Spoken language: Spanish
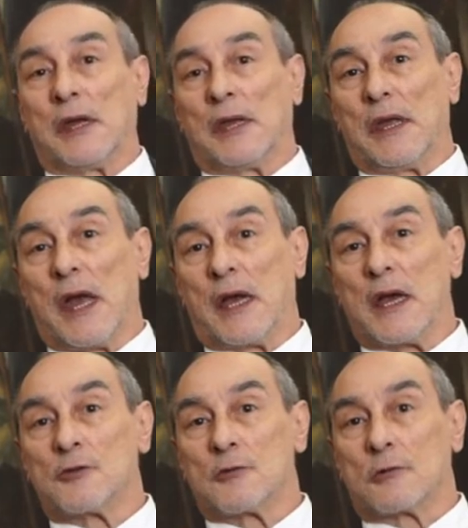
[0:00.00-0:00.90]
¿Y
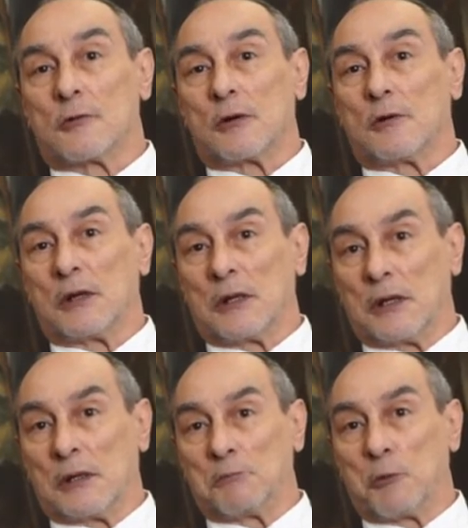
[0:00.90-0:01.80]
acaso
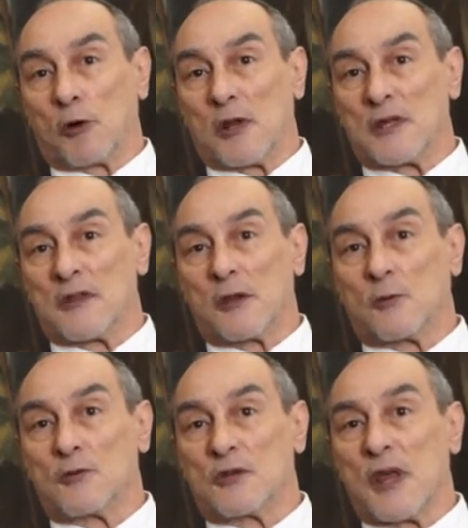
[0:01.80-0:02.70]
por las
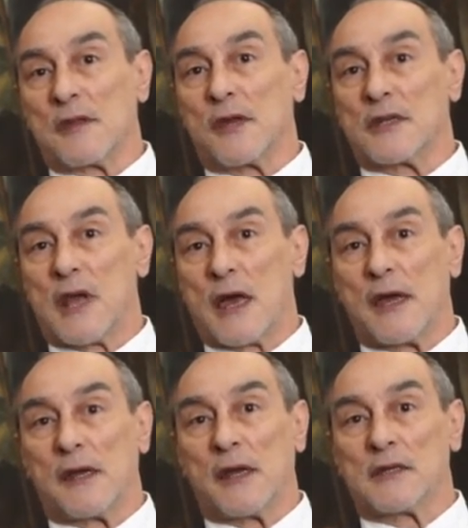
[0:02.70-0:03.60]
circunstancias
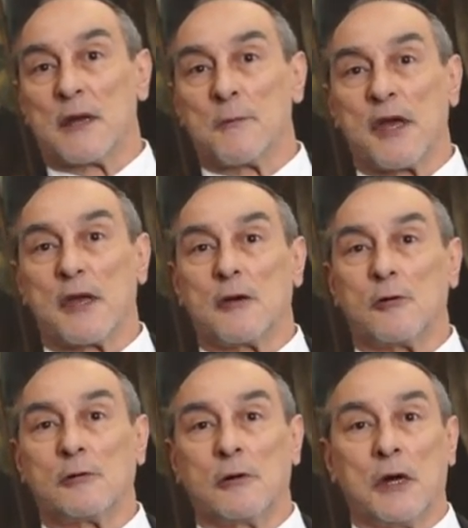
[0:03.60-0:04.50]
ajenas a
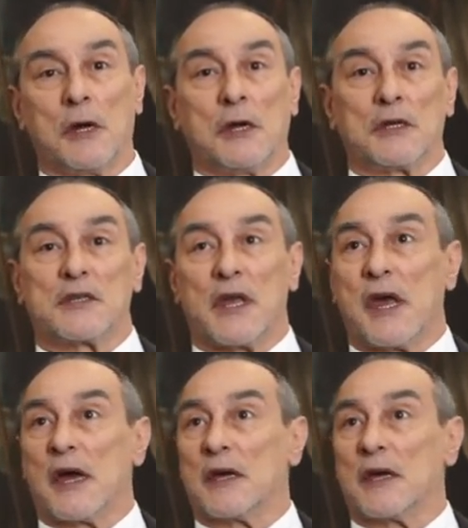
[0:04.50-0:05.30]
México, sea